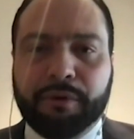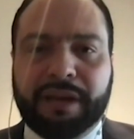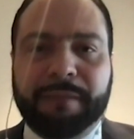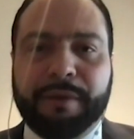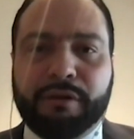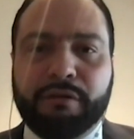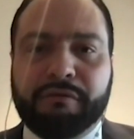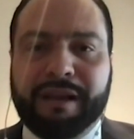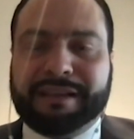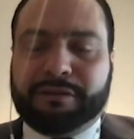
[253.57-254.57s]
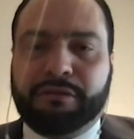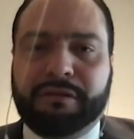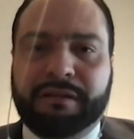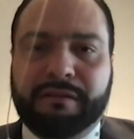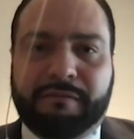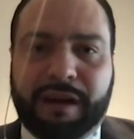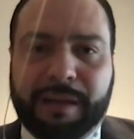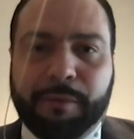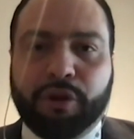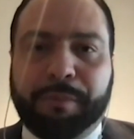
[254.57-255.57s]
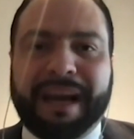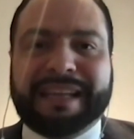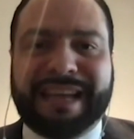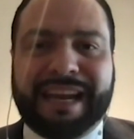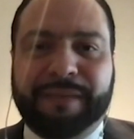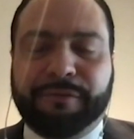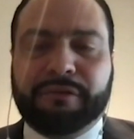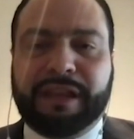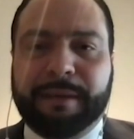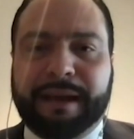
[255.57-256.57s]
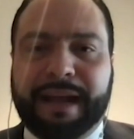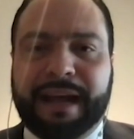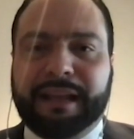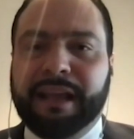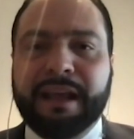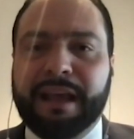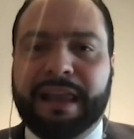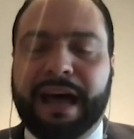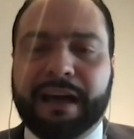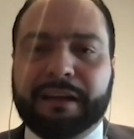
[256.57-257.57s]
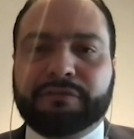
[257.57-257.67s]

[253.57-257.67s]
potrebbe con questo in qualche modo palesare di fronte ai mercati la eh,